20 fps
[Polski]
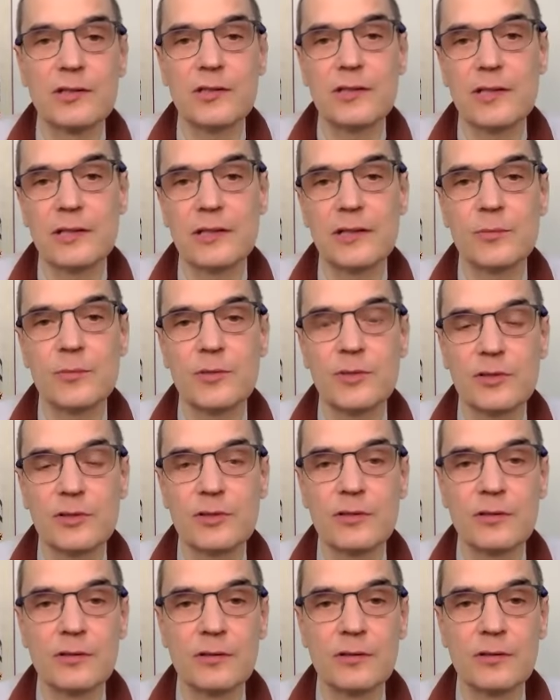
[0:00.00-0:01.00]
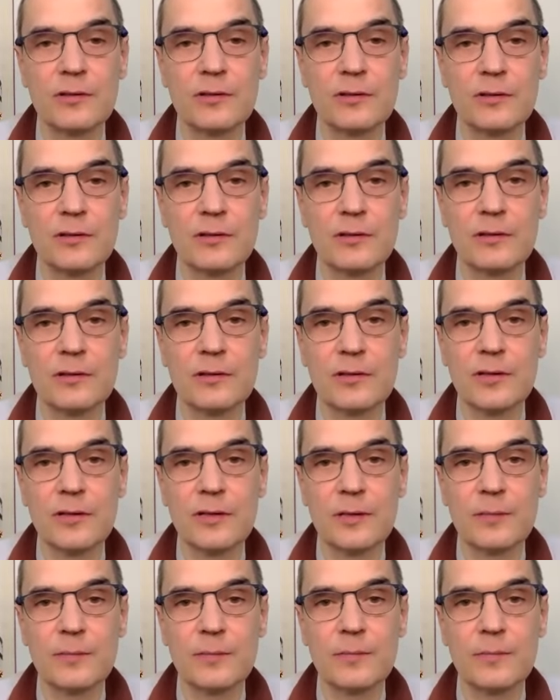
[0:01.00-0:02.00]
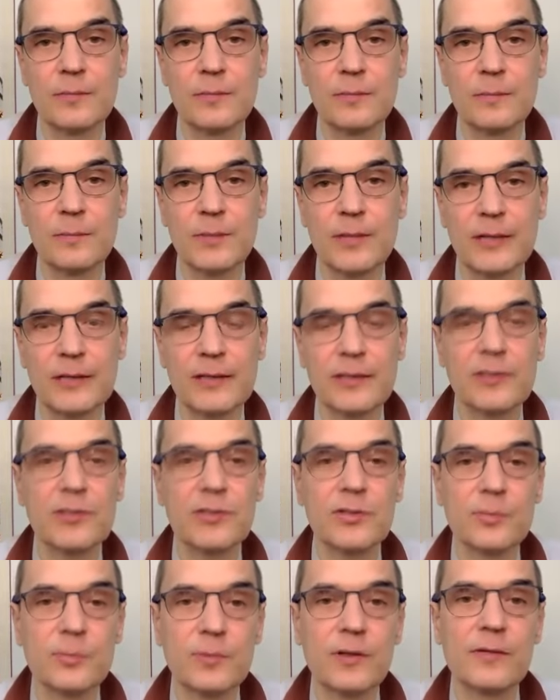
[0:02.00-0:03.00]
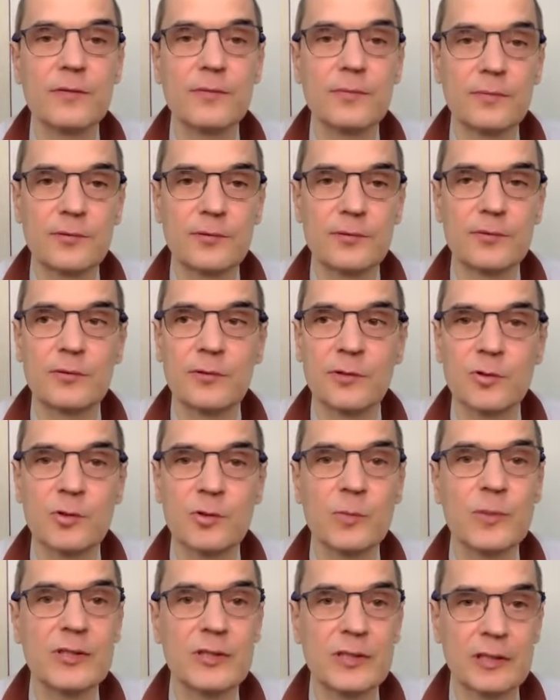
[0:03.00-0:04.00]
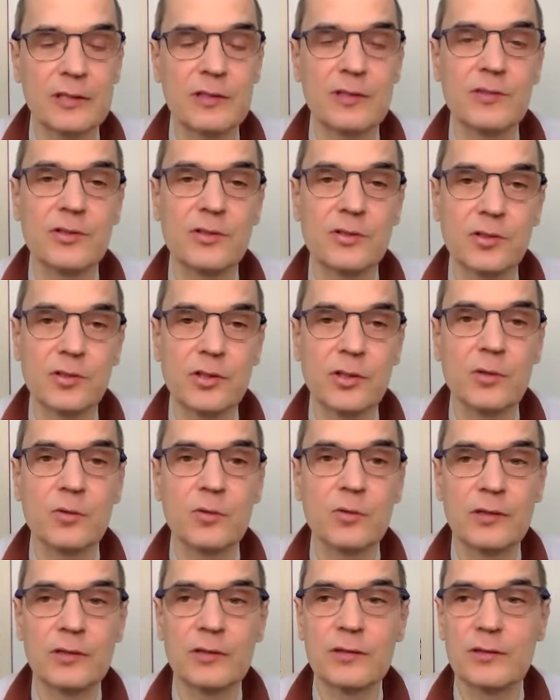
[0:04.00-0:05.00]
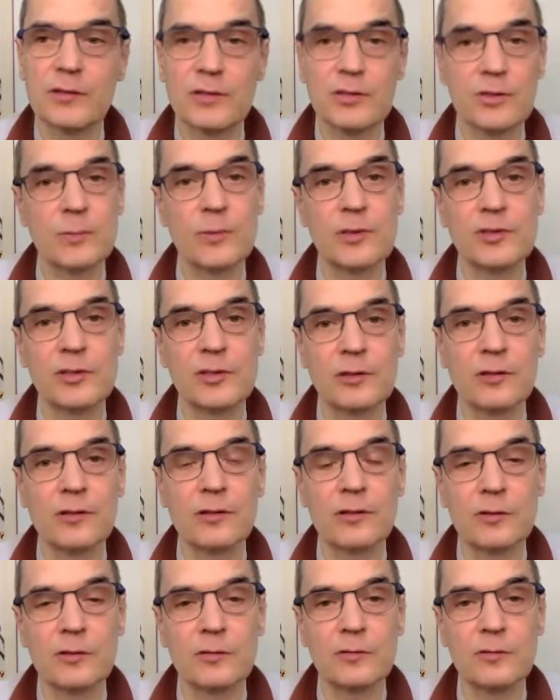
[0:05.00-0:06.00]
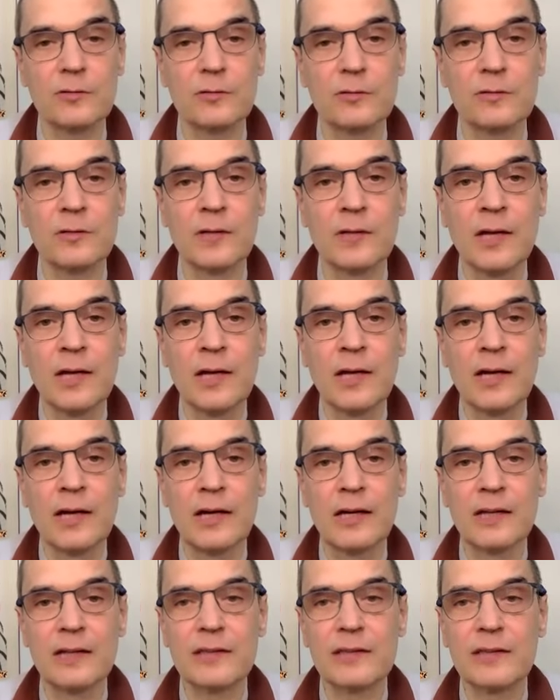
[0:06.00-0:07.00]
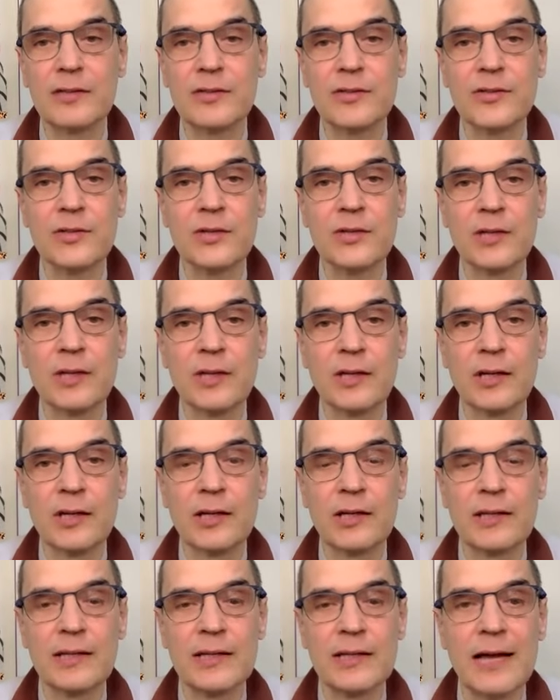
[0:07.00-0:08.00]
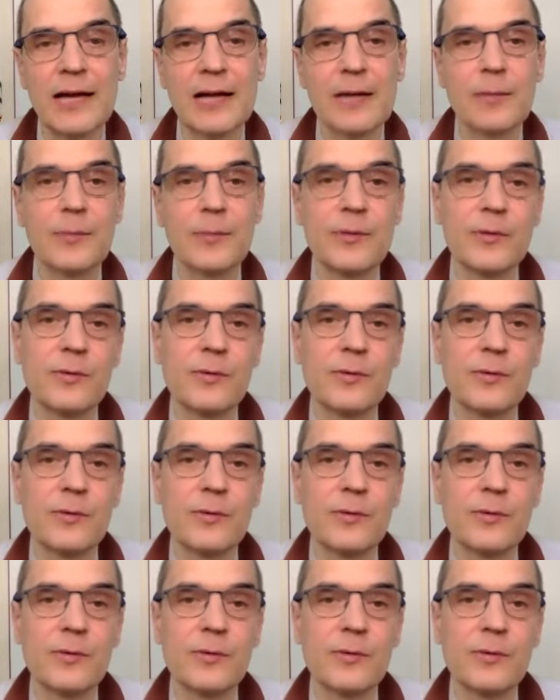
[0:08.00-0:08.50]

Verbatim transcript: celem, y, celem praktyki jest pierw zrozumieć, jaki jest nasz kierunek, się trzymać tego kierunku. Ale teraz jak my